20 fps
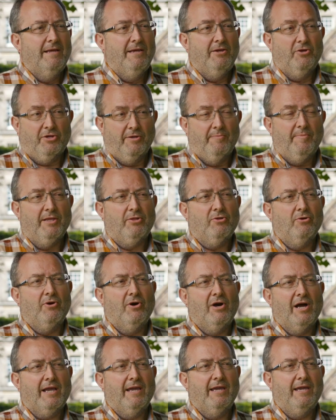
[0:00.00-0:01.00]
y os
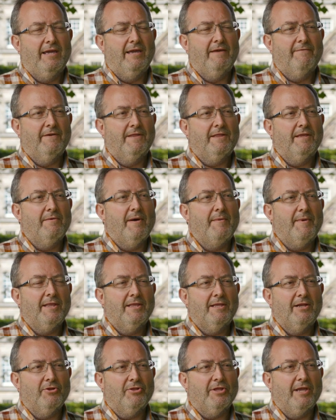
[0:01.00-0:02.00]
invito a que
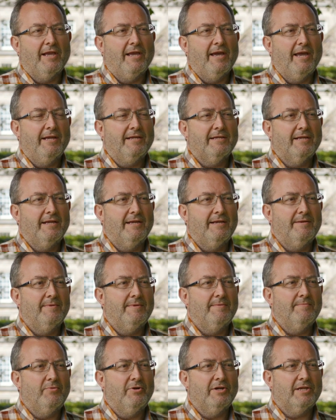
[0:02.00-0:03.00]
efectivamente lo tengáis
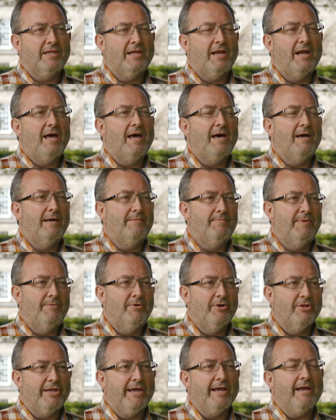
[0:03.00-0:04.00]
en vuestra
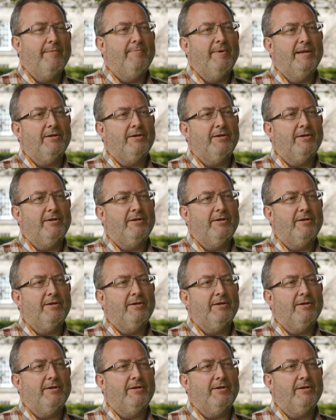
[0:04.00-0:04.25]
biblioteca